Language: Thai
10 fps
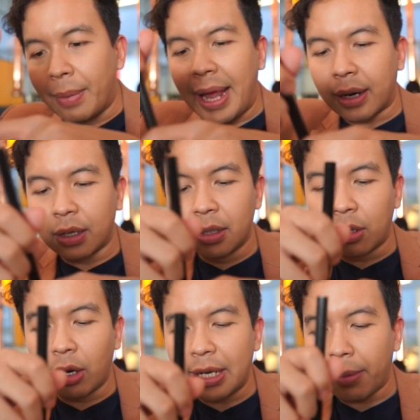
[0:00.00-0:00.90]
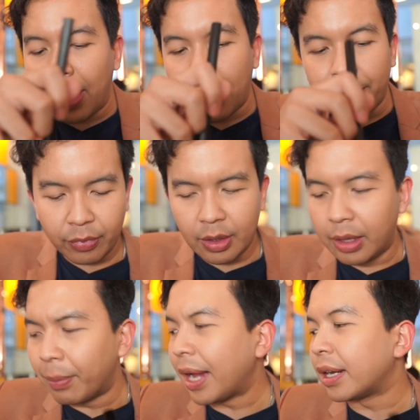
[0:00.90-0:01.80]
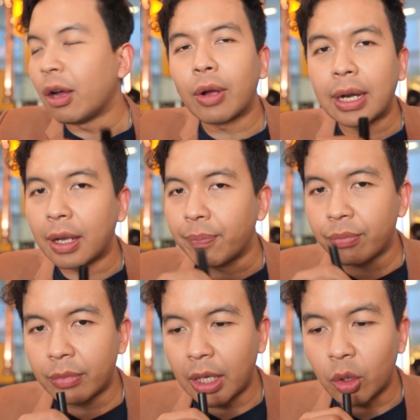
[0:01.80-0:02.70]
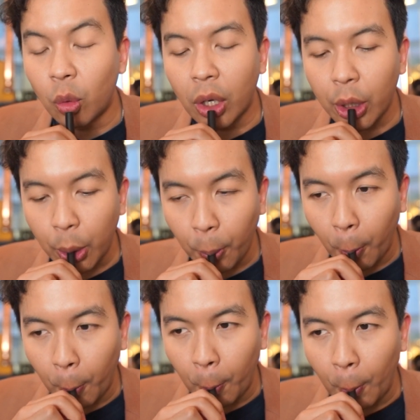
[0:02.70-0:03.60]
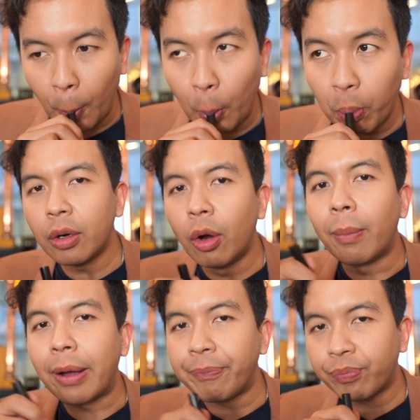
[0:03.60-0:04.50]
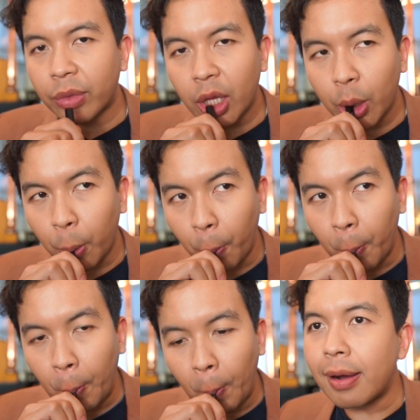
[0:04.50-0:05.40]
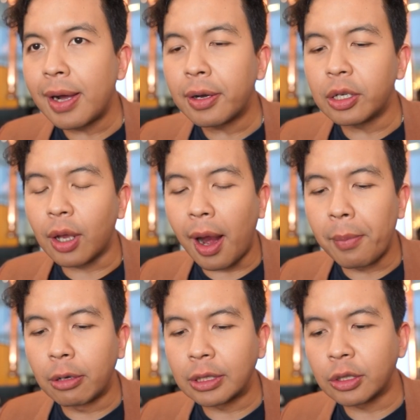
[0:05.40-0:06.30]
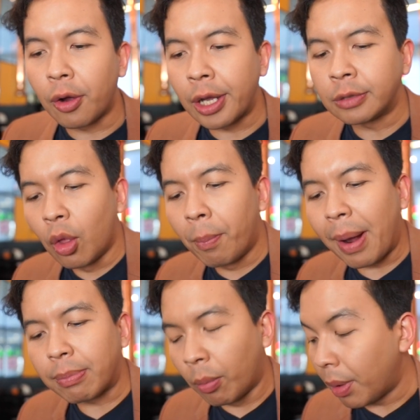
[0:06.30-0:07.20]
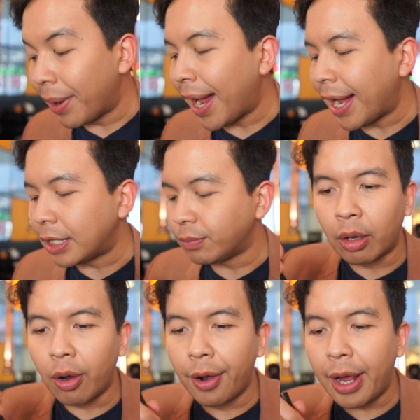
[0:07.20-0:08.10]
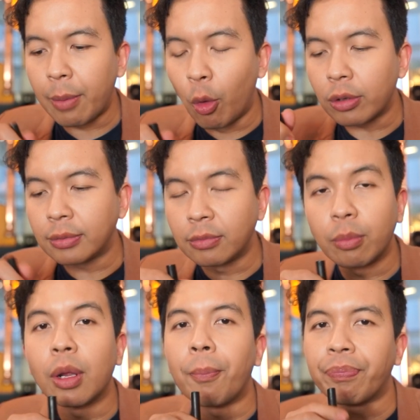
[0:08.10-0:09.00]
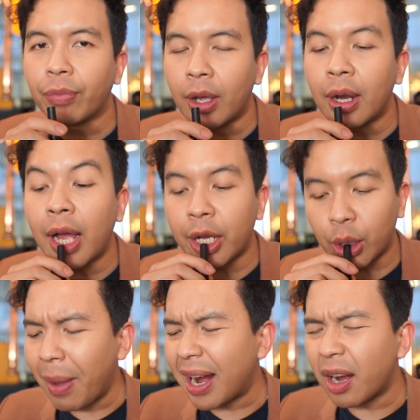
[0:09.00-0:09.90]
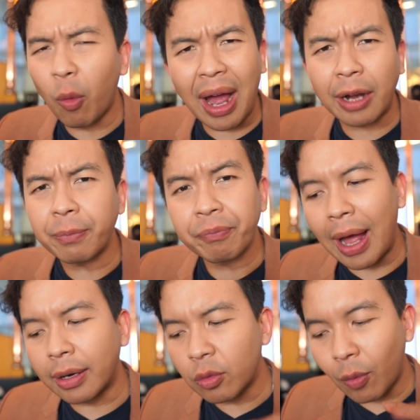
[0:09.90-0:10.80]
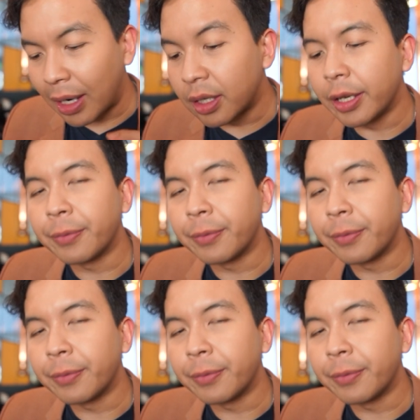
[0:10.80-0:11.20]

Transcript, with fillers: น้ำแข็งนี่คือก้อนใหญ่มากน้ำแข็งเดียวกันกับในตู้ก็นมอ่ะข้างตลิ่นคาราเมลเล็กน้อย นมแบบนมธรรมดา แล้วก็ไข่มุกหนึบๆข้างล่าง ประมาณนั้นหวานหวานหวาน เล